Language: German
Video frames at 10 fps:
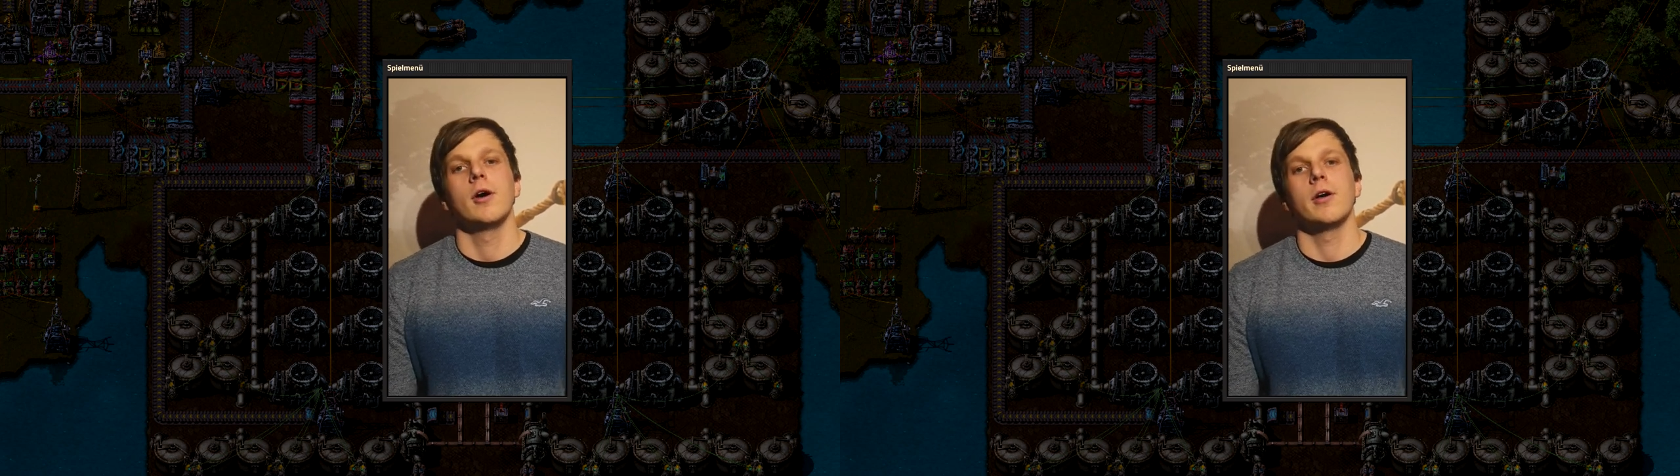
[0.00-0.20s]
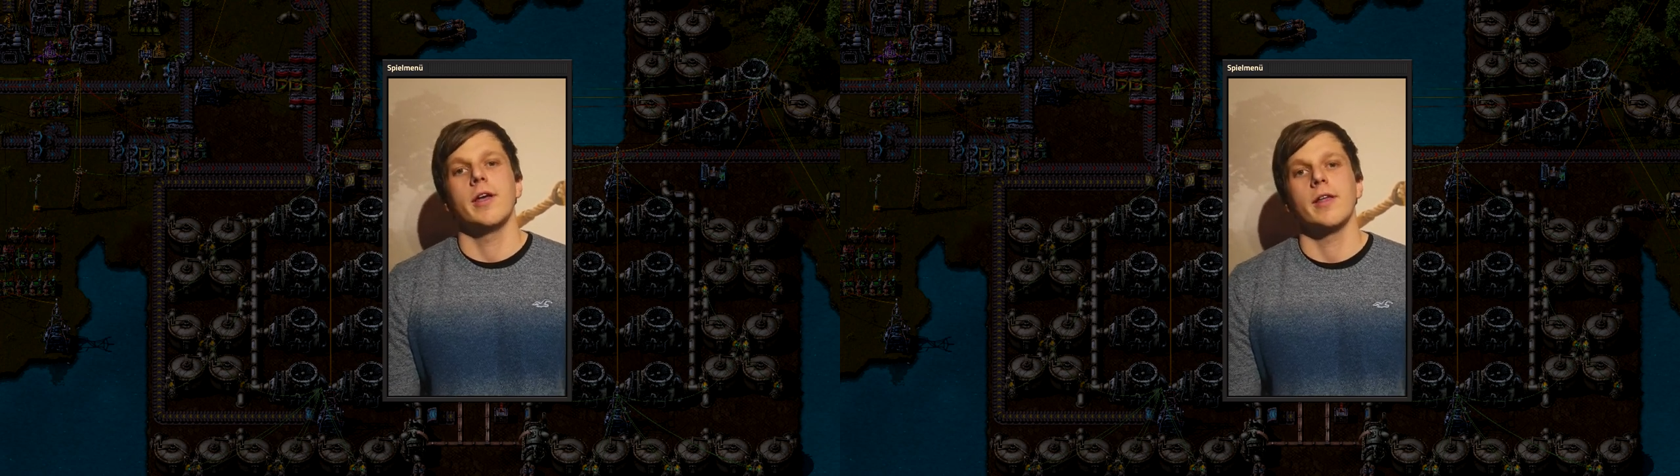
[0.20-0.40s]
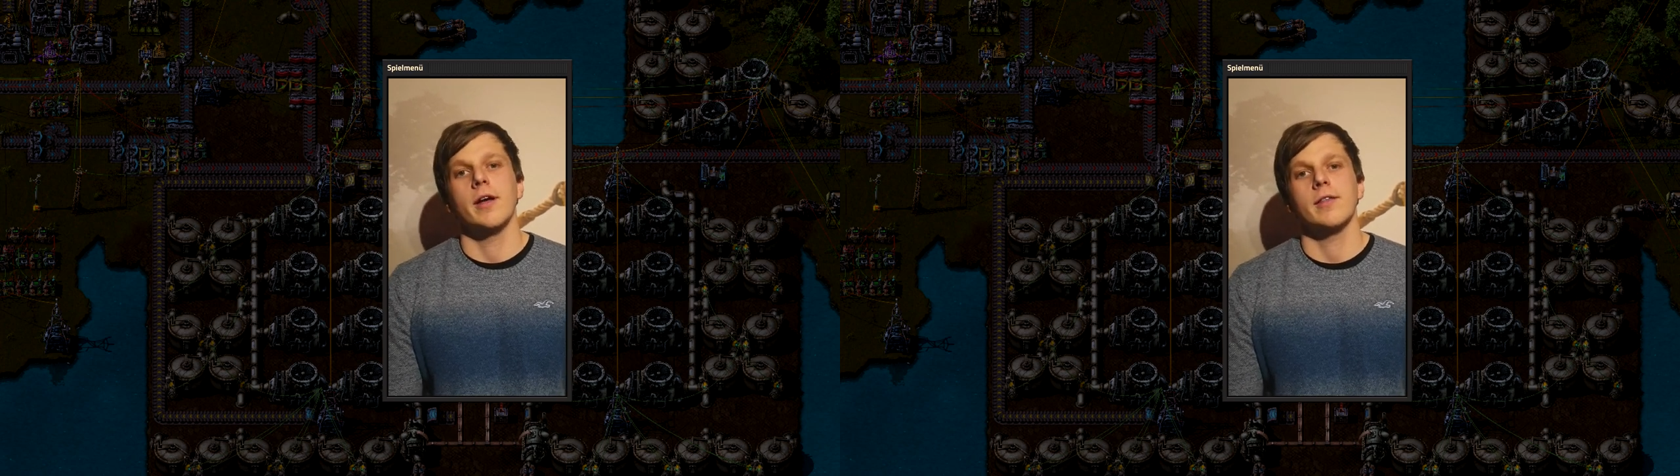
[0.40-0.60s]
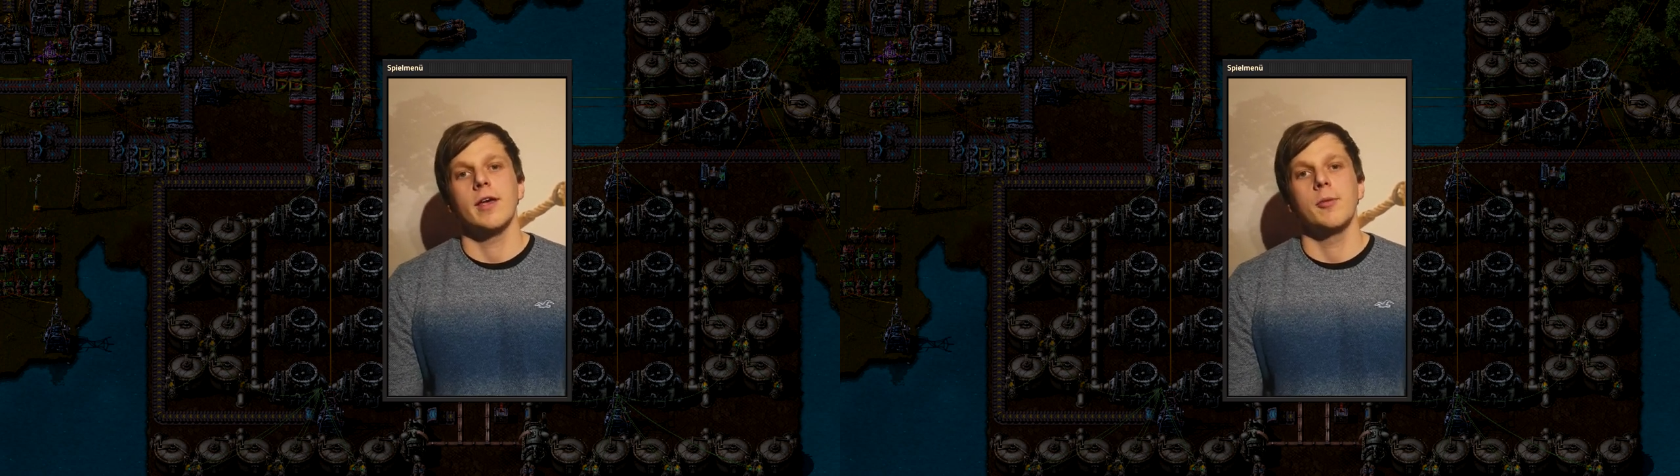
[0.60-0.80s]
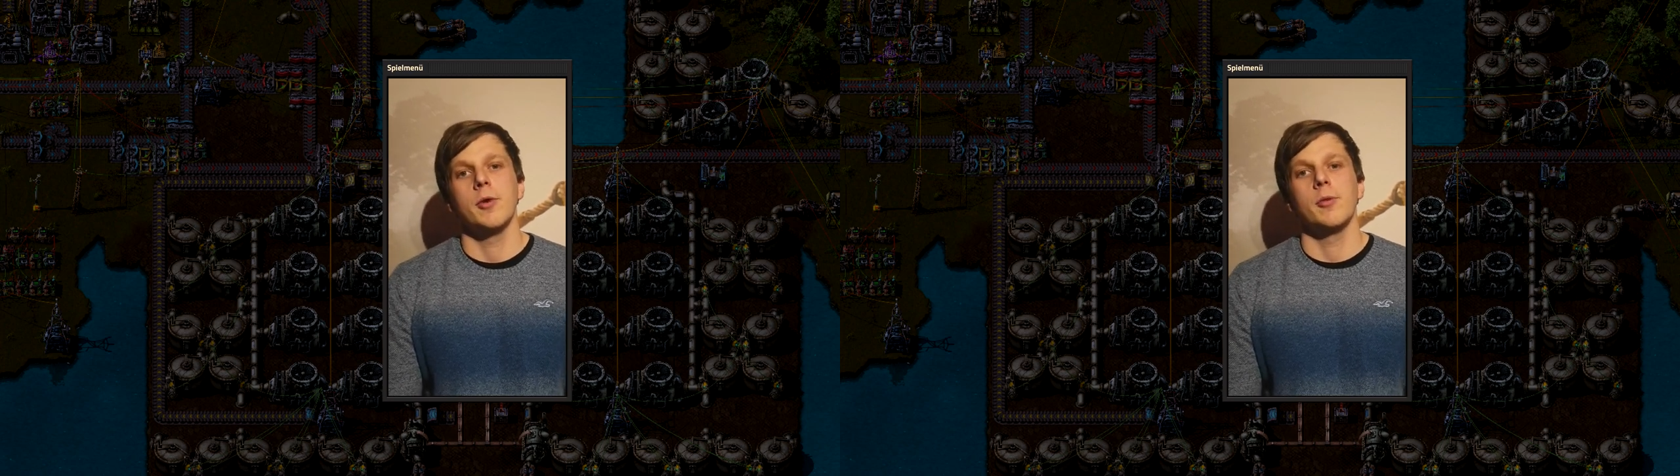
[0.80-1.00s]
je
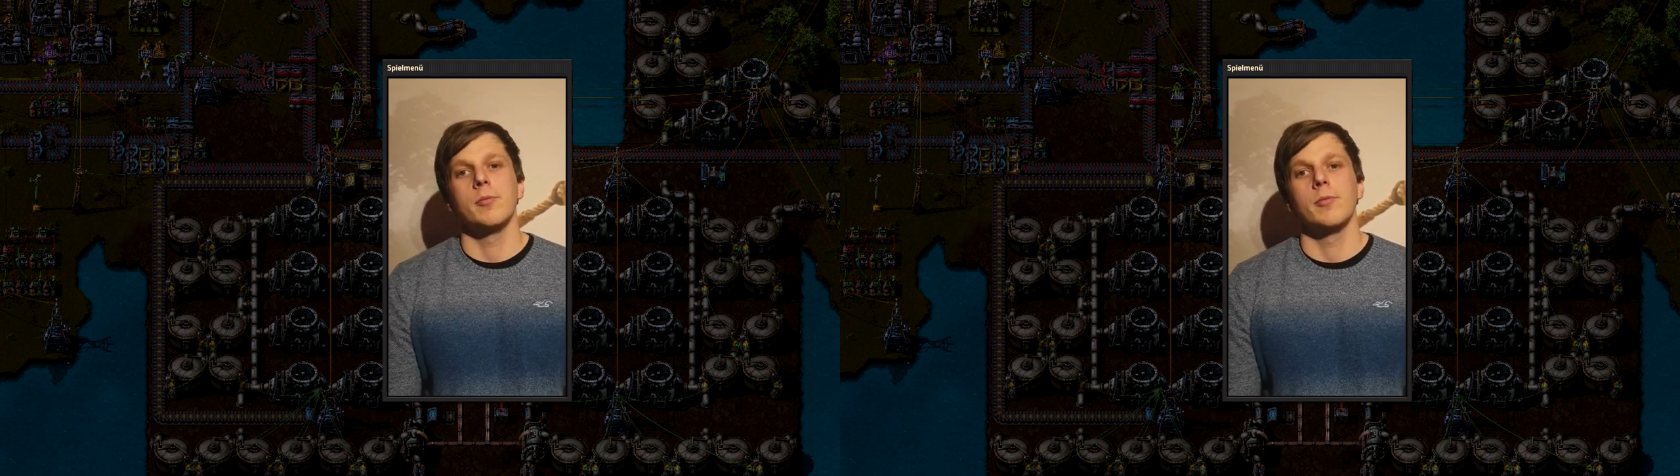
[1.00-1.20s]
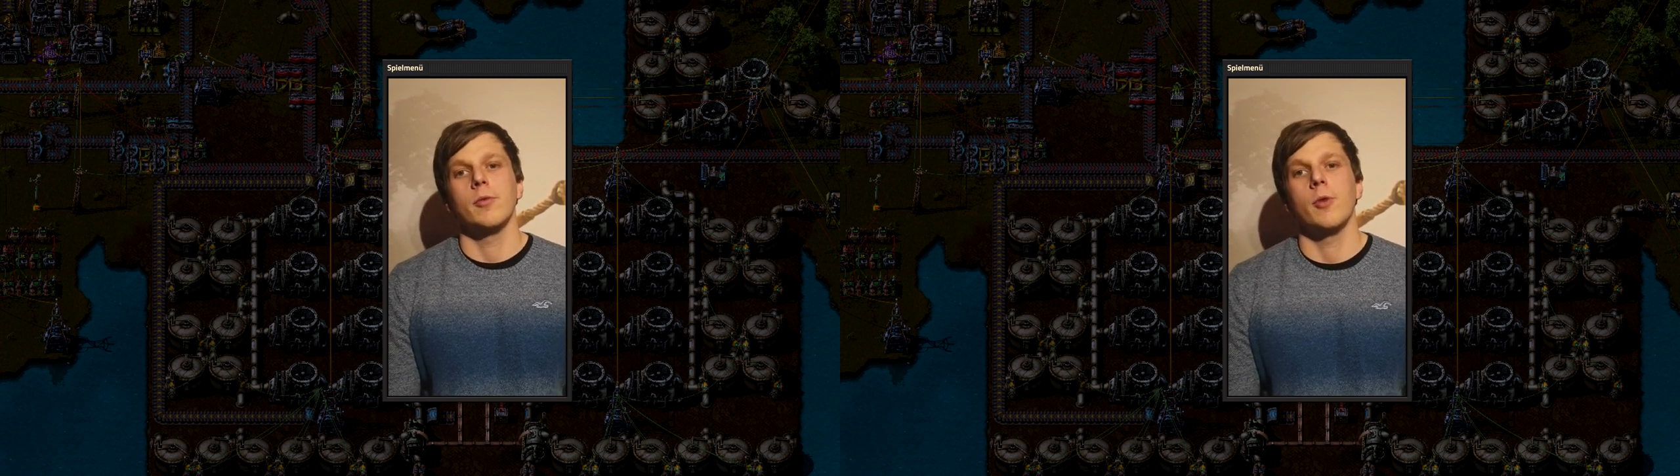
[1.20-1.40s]
nachdem, ähm,